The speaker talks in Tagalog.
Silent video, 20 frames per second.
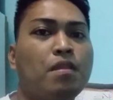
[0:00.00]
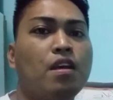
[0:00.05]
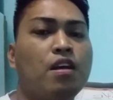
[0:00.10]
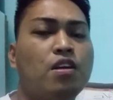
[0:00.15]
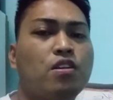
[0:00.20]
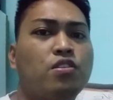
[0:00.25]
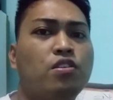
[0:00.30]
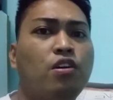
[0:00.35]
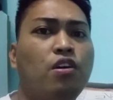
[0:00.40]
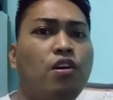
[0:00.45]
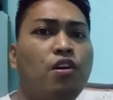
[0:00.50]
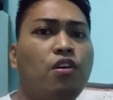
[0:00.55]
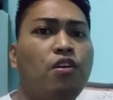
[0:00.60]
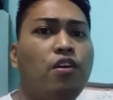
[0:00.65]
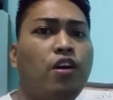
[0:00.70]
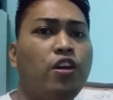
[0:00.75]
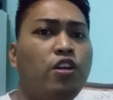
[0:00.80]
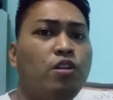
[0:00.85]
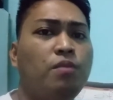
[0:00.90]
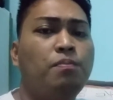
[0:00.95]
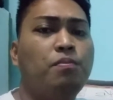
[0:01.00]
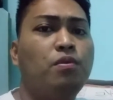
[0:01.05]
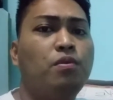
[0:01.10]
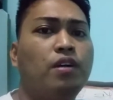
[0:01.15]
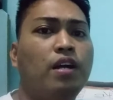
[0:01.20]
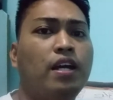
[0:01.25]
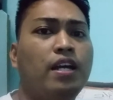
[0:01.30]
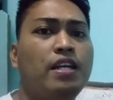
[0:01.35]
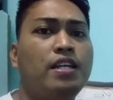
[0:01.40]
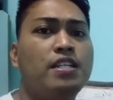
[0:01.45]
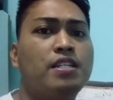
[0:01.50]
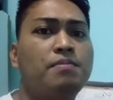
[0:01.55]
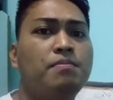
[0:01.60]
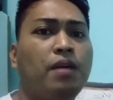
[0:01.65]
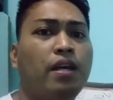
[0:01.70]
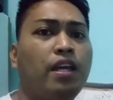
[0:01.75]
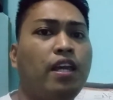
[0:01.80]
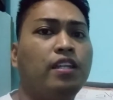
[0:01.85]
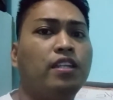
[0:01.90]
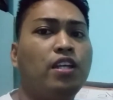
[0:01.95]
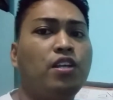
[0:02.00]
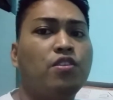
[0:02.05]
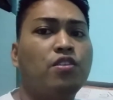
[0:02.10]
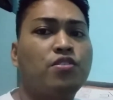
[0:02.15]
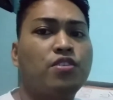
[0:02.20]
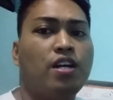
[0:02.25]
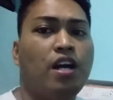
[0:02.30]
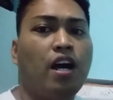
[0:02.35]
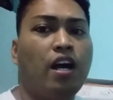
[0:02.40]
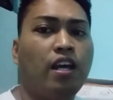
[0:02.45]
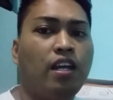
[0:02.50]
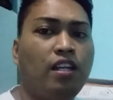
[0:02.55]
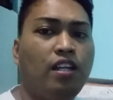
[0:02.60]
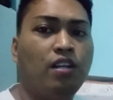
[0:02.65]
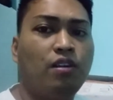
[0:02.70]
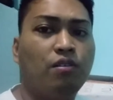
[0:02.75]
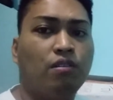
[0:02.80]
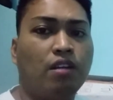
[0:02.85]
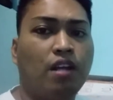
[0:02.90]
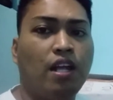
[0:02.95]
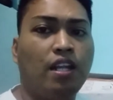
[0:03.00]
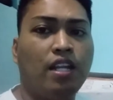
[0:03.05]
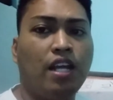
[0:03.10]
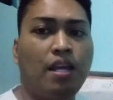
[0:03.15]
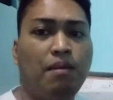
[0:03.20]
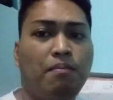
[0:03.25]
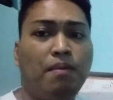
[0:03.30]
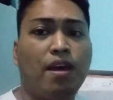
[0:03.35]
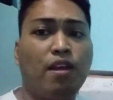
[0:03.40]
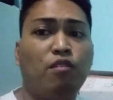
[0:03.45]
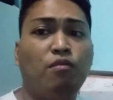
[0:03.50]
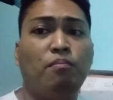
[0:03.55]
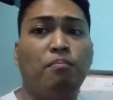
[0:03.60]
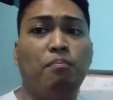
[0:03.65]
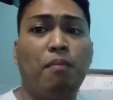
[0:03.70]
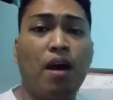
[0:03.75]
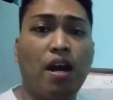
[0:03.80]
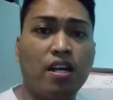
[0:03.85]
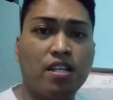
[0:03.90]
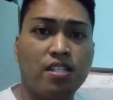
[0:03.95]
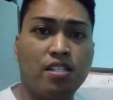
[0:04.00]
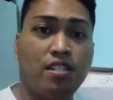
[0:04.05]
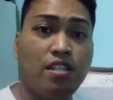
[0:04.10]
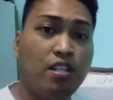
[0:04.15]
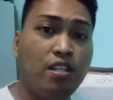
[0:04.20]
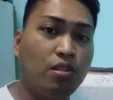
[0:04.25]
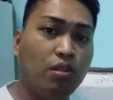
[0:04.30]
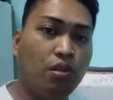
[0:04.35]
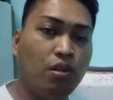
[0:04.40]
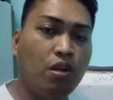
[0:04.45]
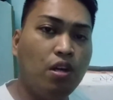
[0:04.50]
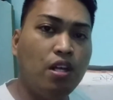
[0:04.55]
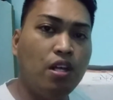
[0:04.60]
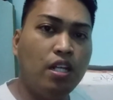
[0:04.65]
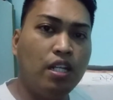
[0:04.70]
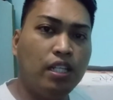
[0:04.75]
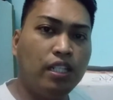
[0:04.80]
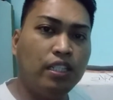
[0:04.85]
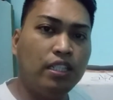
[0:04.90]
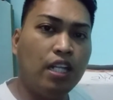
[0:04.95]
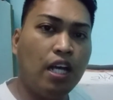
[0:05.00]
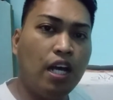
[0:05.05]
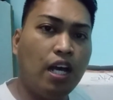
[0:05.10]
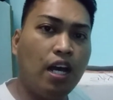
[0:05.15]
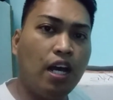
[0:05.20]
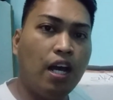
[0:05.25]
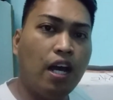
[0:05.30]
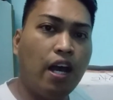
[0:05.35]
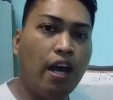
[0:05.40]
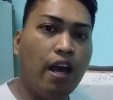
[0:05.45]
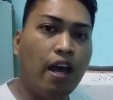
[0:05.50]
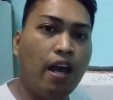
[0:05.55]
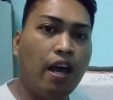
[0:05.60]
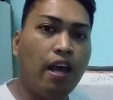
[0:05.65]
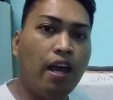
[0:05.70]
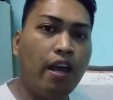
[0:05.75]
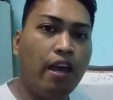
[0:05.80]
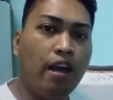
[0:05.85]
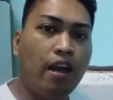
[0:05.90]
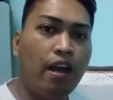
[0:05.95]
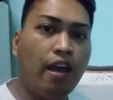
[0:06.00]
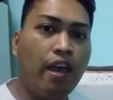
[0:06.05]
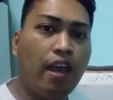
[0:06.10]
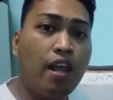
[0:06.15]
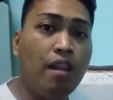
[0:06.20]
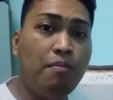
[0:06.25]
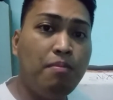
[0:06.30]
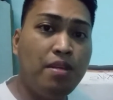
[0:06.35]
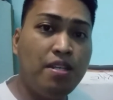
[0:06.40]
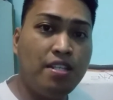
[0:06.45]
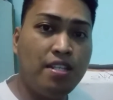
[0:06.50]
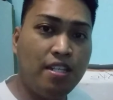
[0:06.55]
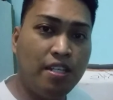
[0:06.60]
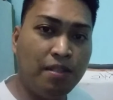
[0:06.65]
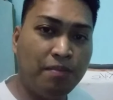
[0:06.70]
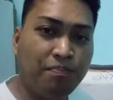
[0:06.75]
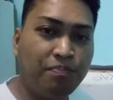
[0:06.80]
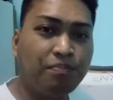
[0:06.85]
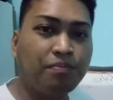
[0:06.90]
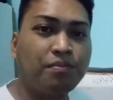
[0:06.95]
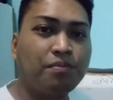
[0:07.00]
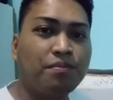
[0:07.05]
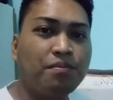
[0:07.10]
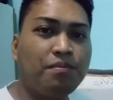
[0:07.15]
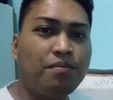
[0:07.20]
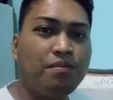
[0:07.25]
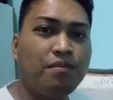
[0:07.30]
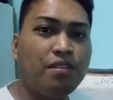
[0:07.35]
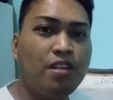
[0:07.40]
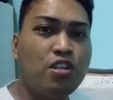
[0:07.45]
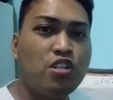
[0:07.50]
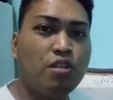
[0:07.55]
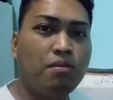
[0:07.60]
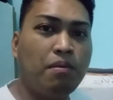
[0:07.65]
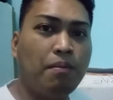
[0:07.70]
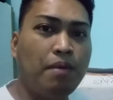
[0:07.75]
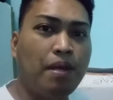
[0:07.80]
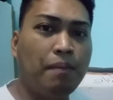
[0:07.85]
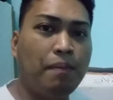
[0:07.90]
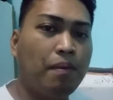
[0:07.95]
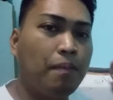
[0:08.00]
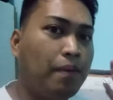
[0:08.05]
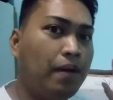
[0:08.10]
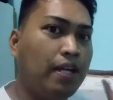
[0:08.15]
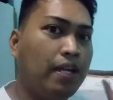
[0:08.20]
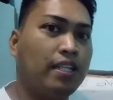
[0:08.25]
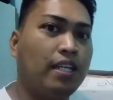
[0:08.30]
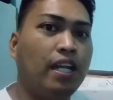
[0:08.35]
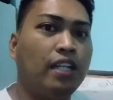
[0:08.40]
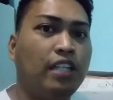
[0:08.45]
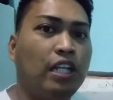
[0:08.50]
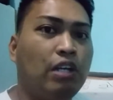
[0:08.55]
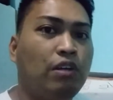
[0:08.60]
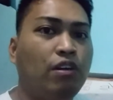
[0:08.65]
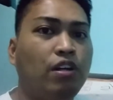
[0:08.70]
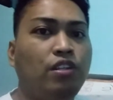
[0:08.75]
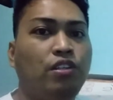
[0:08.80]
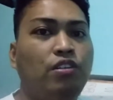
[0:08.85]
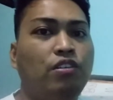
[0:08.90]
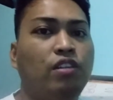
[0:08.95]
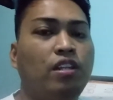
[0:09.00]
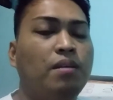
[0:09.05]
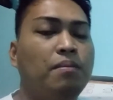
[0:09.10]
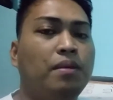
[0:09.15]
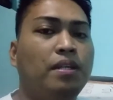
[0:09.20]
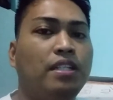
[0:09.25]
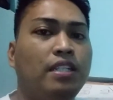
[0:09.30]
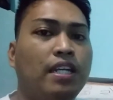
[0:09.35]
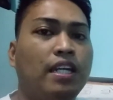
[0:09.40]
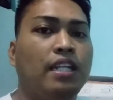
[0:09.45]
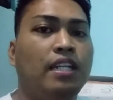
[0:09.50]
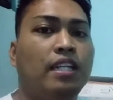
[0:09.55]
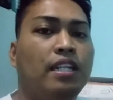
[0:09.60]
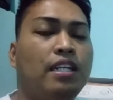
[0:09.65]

So, ngayon po guys, makikita nyo sa aking likuran ay merong box dito ng LBC. So mamaya papakita natin kung ano yung laman niyan.